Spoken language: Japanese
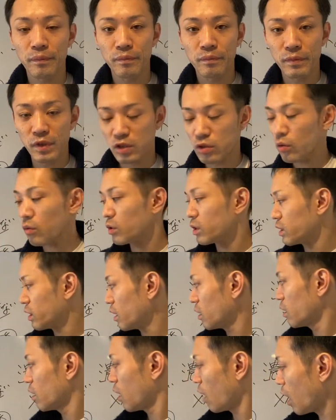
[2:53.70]
でそこに
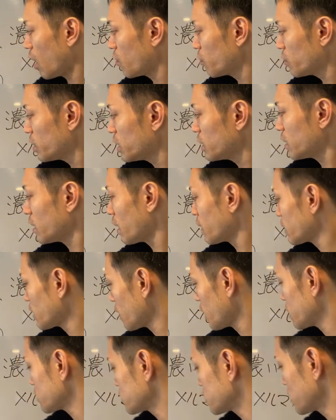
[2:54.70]
ね「あウインナー
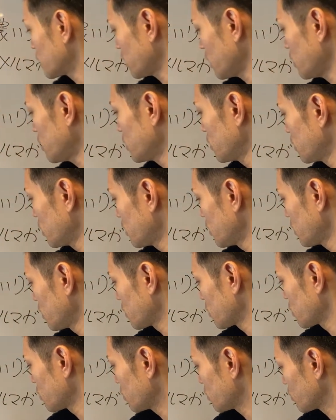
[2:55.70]
だ」っつってね
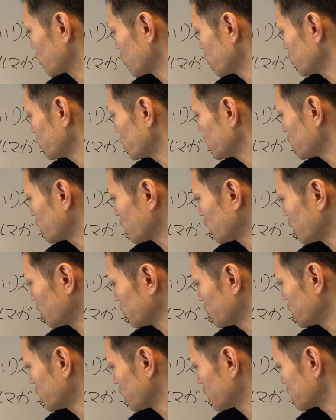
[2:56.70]
これ
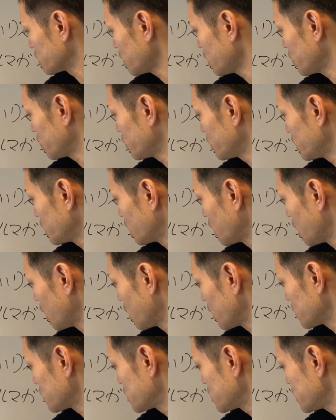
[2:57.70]
ウインナーウインナーですねウインナー
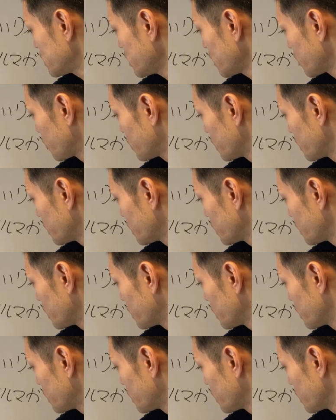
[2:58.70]
ちっちゃいなウ